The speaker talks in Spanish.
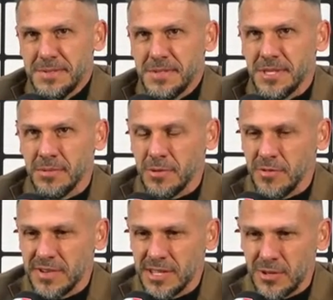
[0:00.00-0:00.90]
no me voy
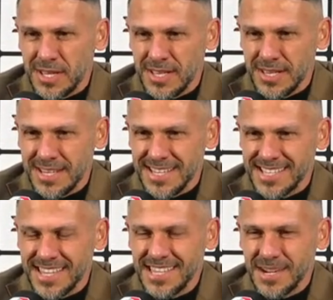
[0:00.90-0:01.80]
fijando en las
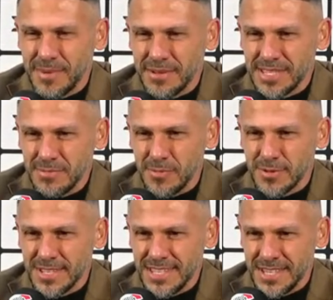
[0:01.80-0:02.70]
estadísticas para ver si me puedo
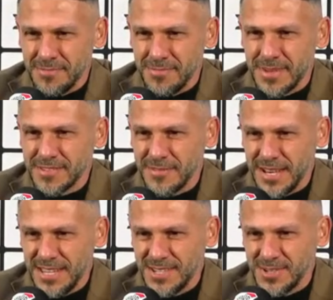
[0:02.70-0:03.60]
sentir más
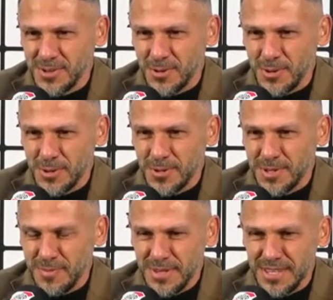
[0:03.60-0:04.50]
feliz o no,
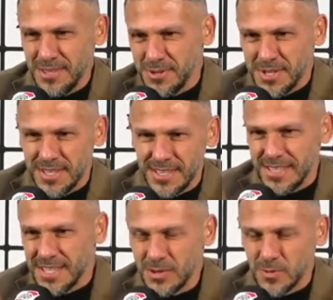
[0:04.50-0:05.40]
dependiendo
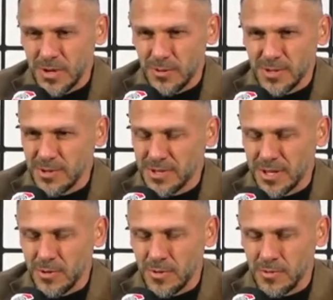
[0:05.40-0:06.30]
de, tal o cual cosa o
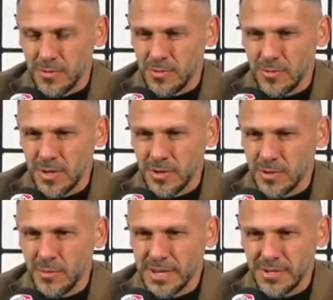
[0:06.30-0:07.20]
tal o cual
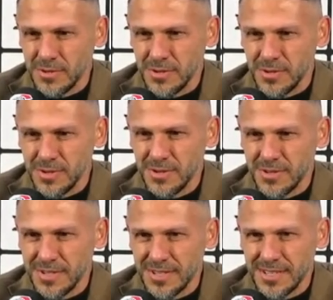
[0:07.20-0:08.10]
comparación no. no.
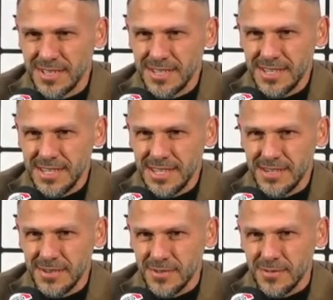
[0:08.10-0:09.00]
Eh,
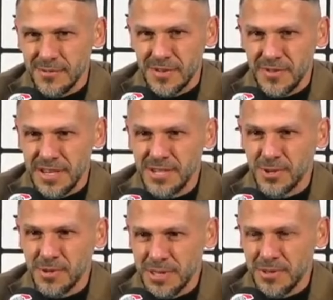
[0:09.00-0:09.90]
fui feliz
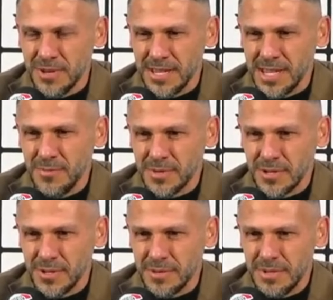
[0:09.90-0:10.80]
hoy viendo al equipo, se
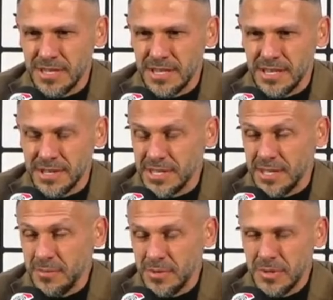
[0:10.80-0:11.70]
lo transmití en el
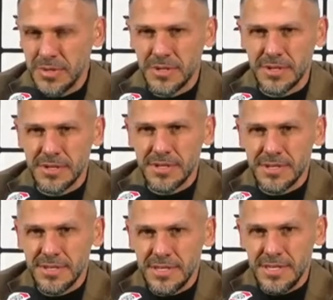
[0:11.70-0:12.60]
entretiempo
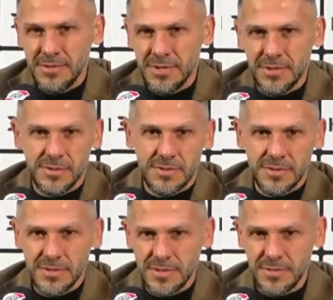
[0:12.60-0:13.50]
y bueno,
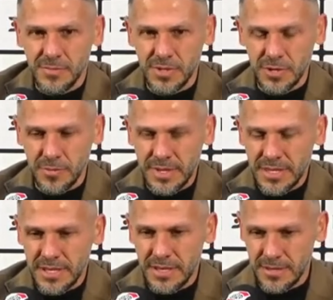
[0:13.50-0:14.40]

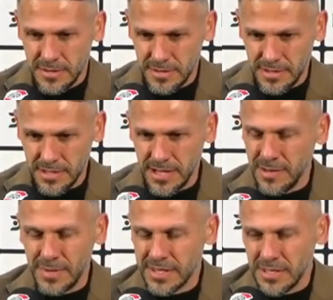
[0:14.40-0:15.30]
posteriormente al,
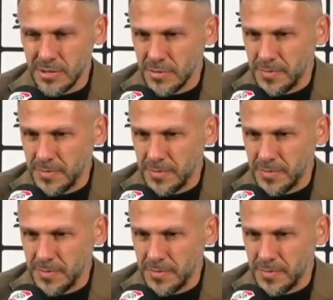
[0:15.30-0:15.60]
partido.